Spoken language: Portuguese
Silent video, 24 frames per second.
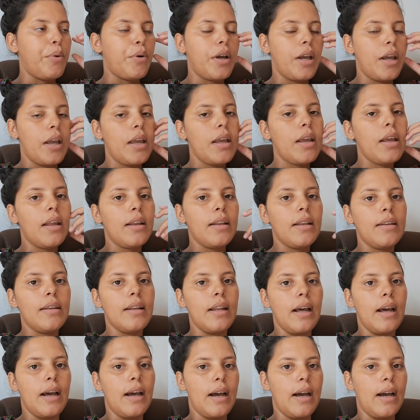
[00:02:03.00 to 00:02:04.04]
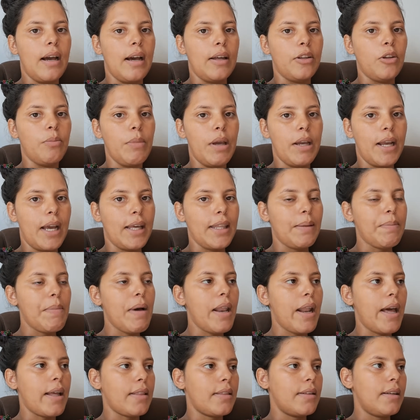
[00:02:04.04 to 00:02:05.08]
porque na, a, no mercado é
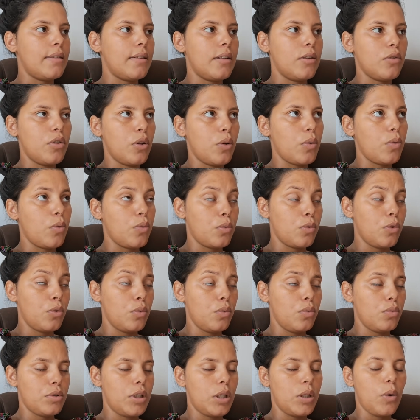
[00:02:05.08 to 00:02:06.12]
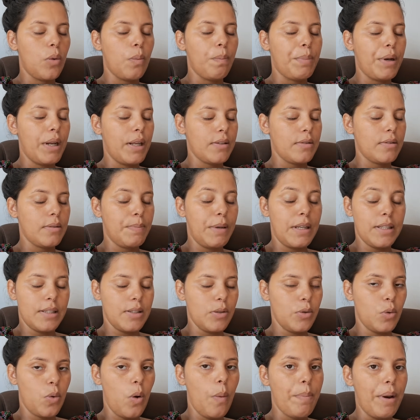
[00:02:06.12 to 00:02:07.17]
barato, né? Então tem, não tem pre
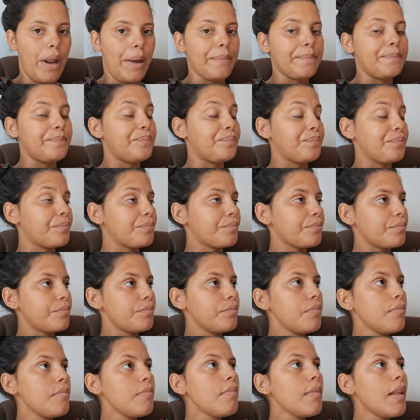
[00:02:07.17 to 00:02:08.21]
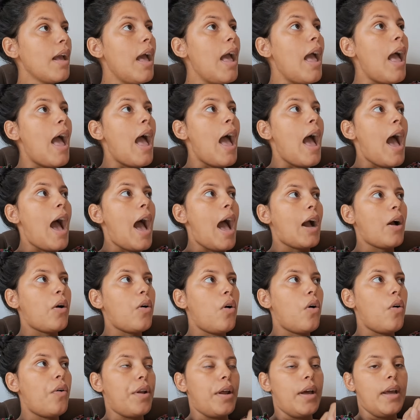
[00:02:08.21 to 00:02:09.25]
precisão de comprar.
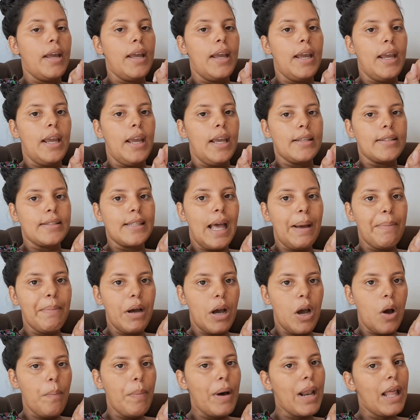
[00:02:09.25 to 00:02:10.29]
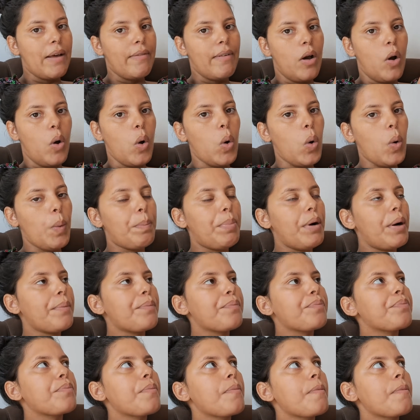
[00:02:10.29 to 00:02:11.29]
Agora, é, sabão para lavar roupa,